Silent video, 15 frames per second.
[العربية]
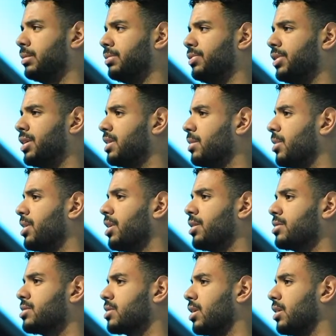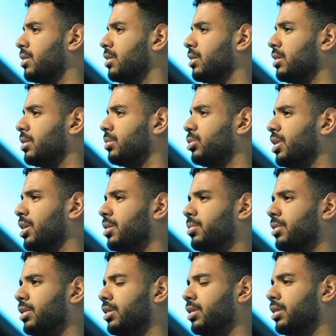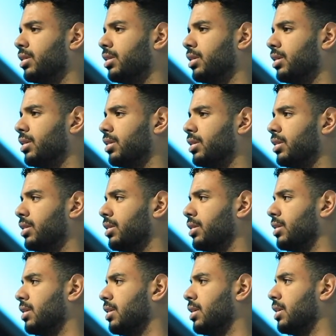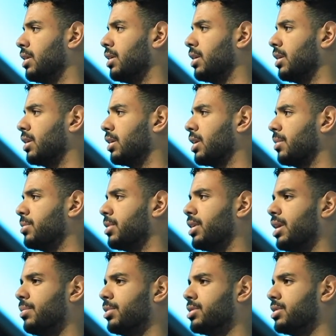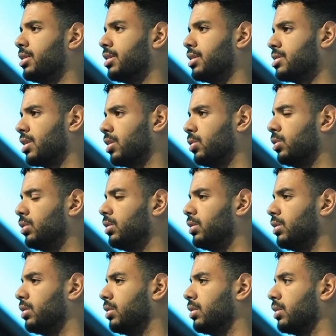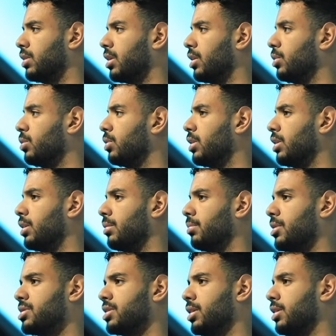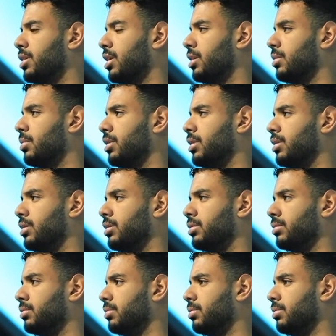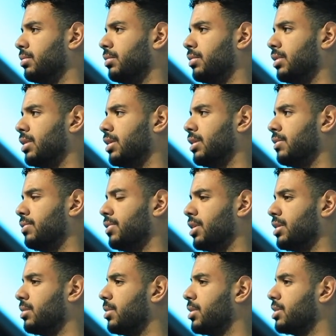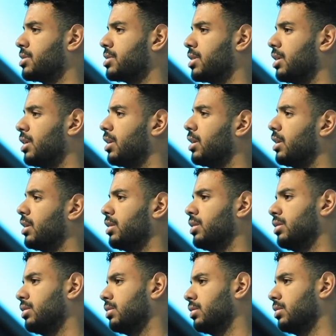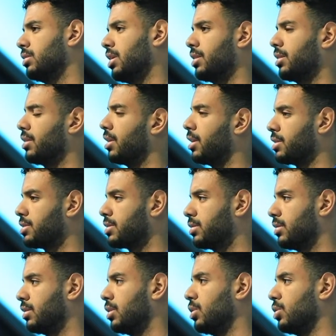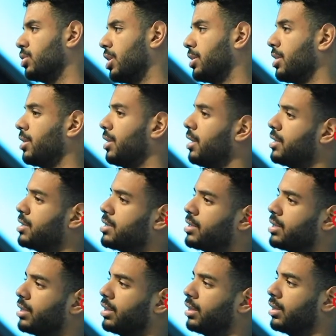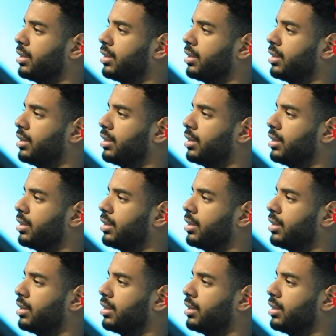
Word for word: فئه المدارس كان مدربي آه، كابتن احمد زغلول كان هو ماسكني تقريبا فئه المدرسه لتحت 12 تحت 12 آه،